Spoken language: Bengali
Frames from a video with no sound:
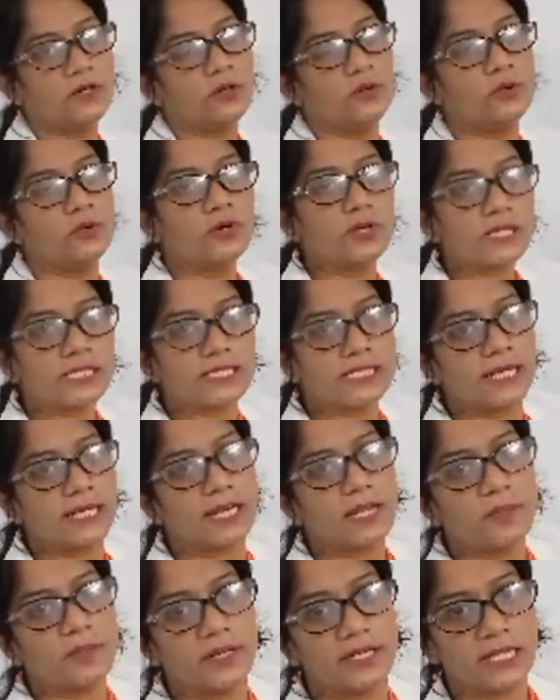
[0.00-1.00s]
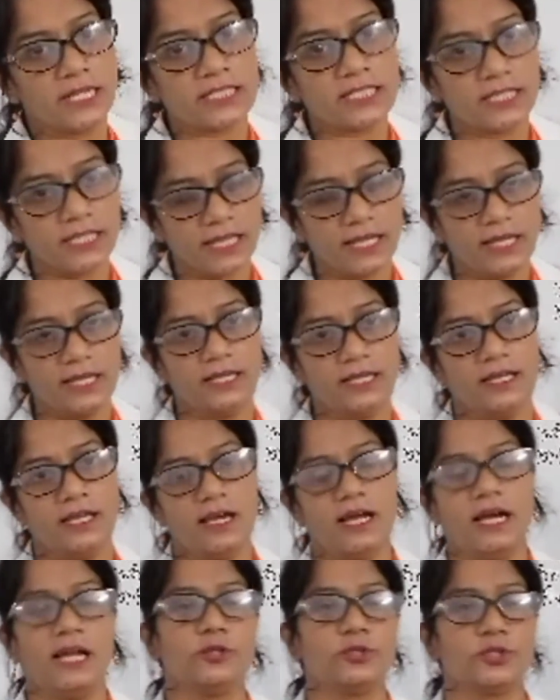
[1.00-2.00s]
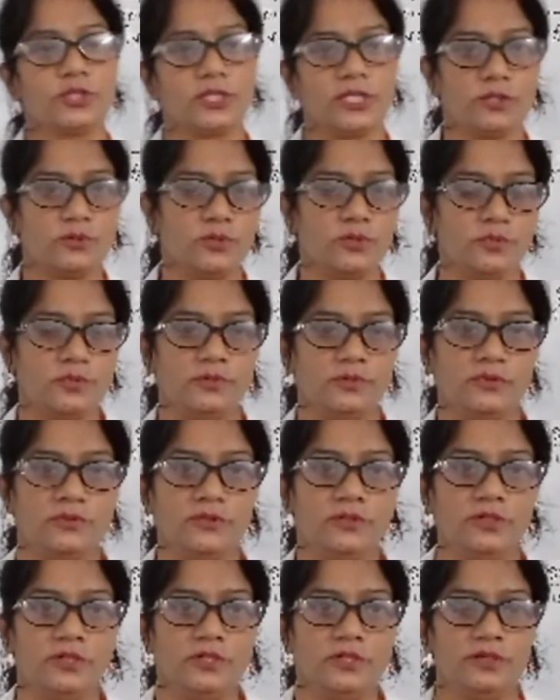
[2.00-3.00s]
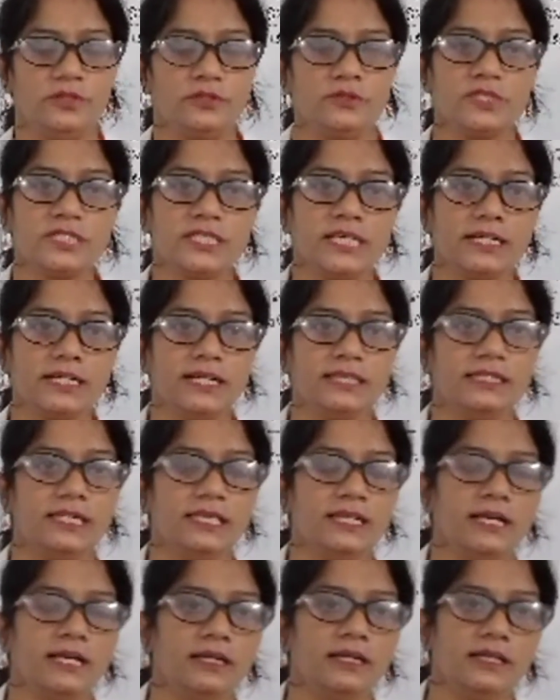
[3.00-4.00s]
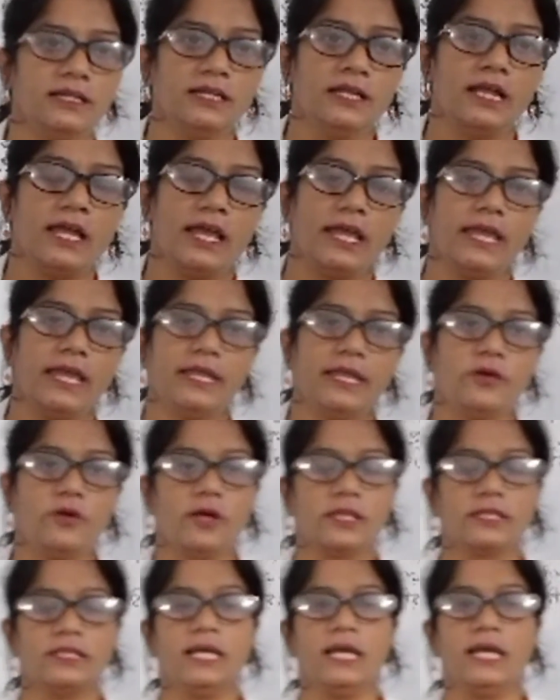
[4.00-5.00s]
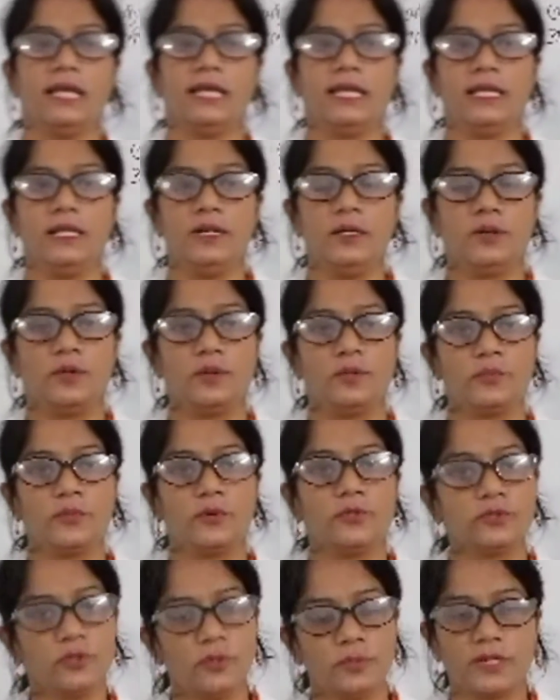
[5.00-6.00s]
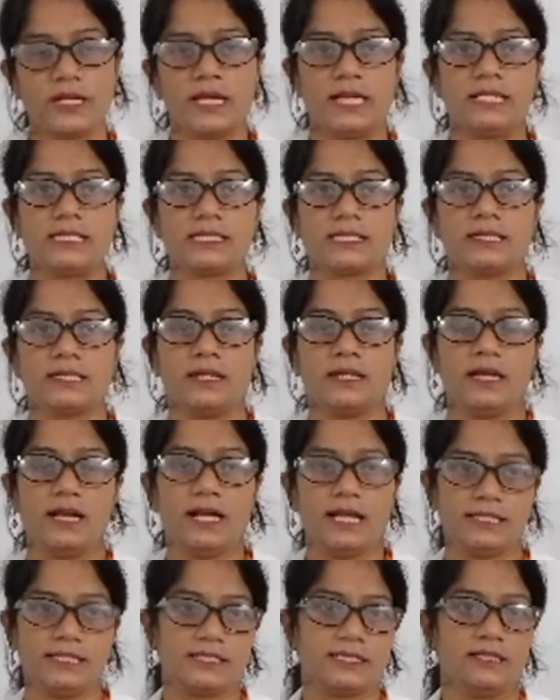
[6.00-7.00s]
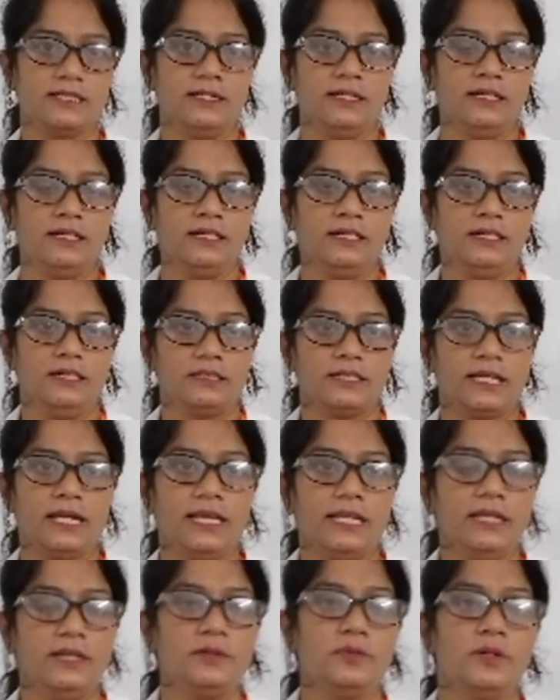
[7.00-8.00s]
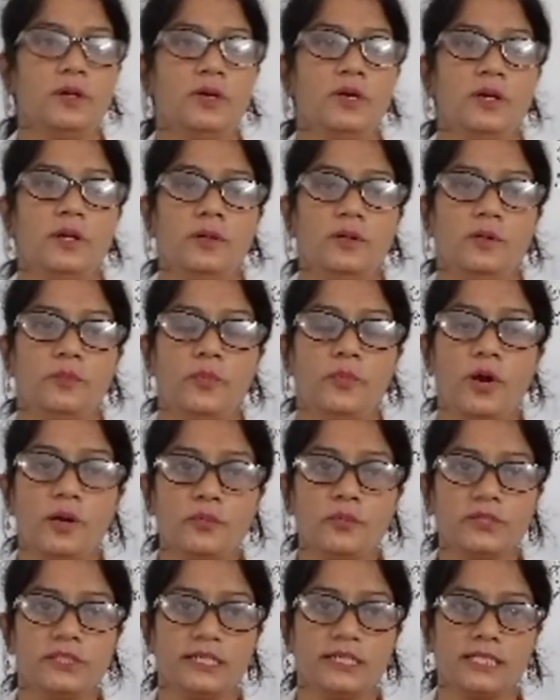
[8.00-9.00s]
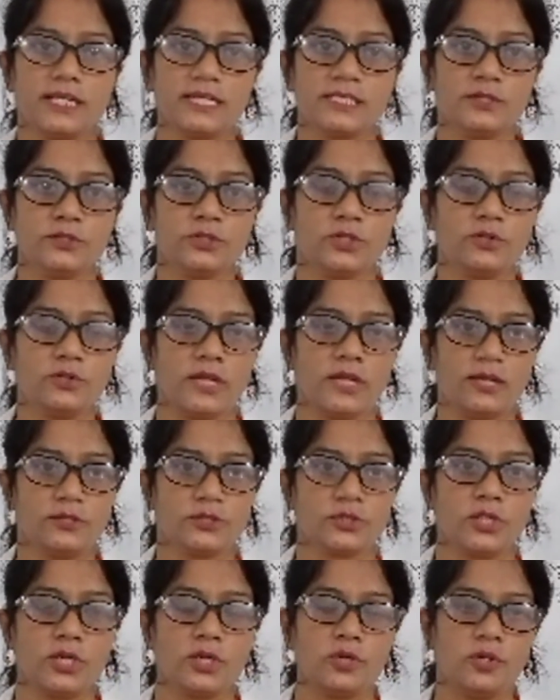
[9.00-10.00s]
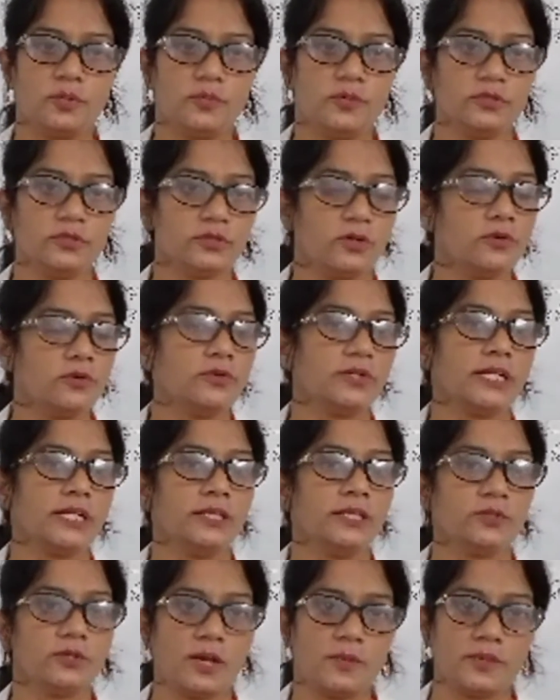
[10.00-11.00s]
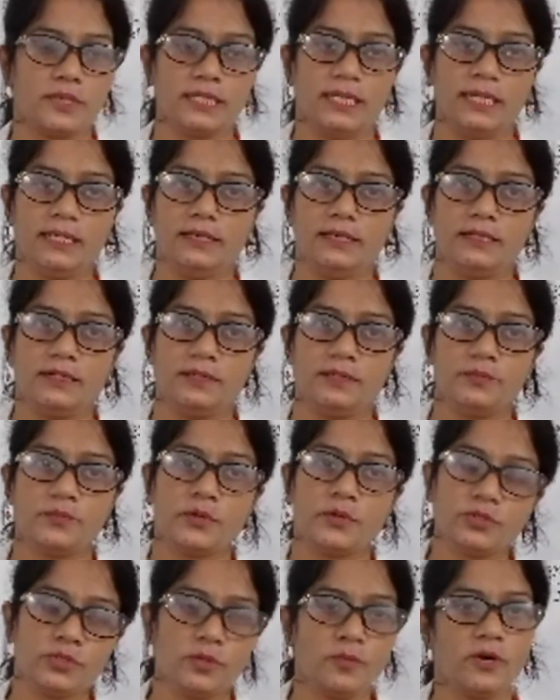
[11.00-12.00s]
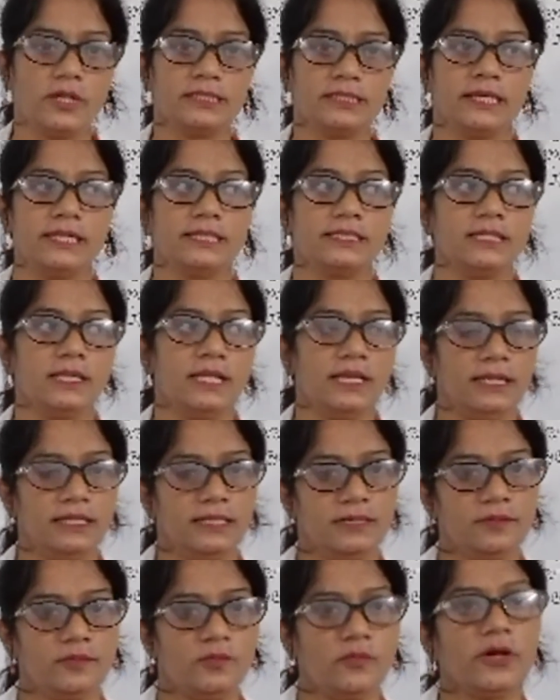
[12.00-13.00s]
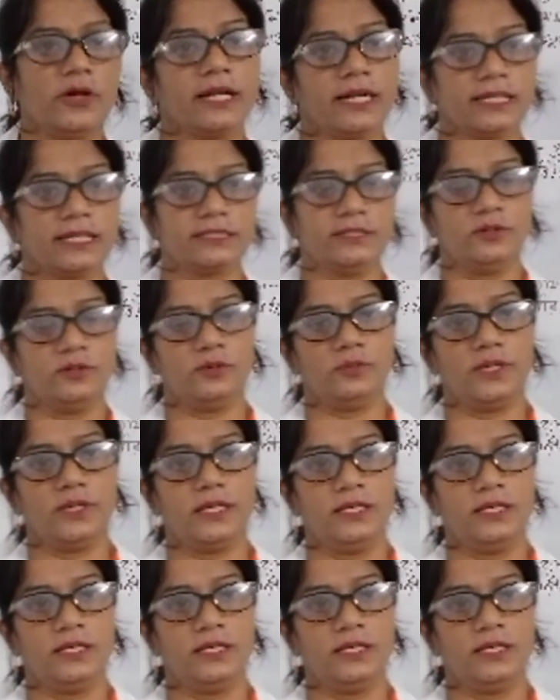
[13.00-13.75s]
ও শ্রেণীবিন্যাস নিয়ে আলোচনা করব তো শিক্ষার্থীরা এই অধ্যায়ের প্রথম ক্লাস আজ তাই পরবর্তী ক্লাসে যখন আলোচনা করব তখন কিন্তু আমাদের প্রথম অধ্যায়টি মনে রাখতে হবে